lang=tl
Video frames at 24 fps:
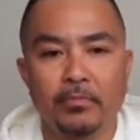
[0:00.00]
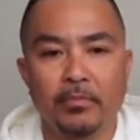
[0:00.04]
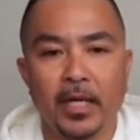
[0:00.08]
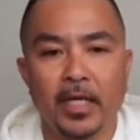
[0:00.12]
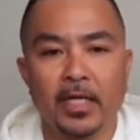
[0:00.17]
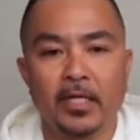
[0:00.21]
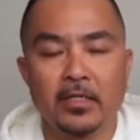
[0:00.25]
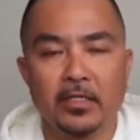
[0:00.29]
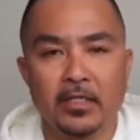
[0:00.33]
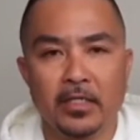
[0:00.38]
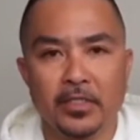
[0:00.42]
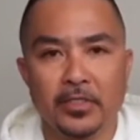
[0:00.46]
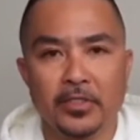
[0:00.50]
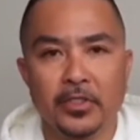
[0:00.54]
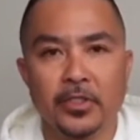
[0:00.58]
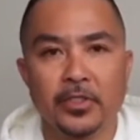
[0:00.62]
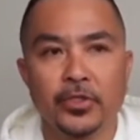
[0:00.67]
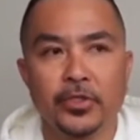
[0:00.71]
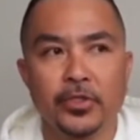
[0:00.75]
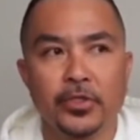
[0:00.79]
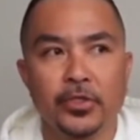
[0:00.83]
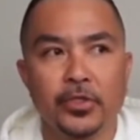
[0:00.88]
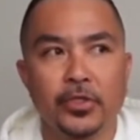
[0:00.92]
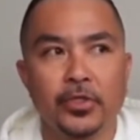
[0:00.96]
para na rin
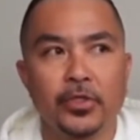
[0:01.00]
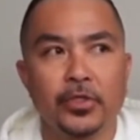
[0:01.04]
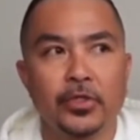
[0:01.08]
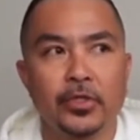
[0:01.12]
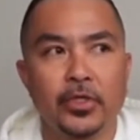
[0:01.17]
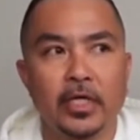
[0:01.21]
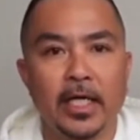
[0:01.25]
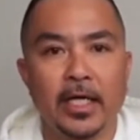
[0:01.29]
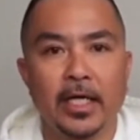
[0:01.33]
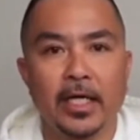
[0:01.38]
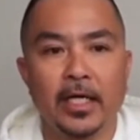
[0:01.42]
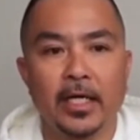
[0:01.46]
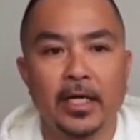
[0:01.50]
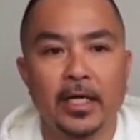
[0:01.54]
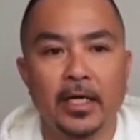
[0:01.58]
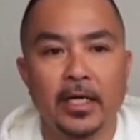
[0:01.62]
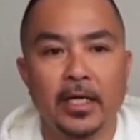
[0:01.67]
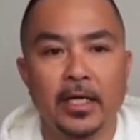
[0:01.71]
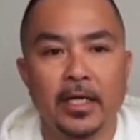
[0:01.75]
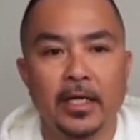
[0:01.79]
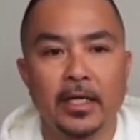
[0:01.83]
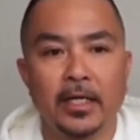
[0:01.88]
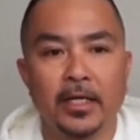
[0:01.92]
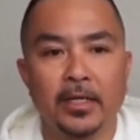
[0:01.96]
siguro
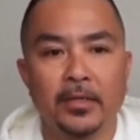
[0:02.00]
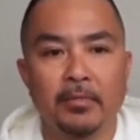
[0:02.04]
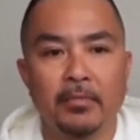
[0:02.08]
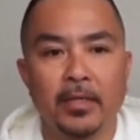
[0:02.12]
uh,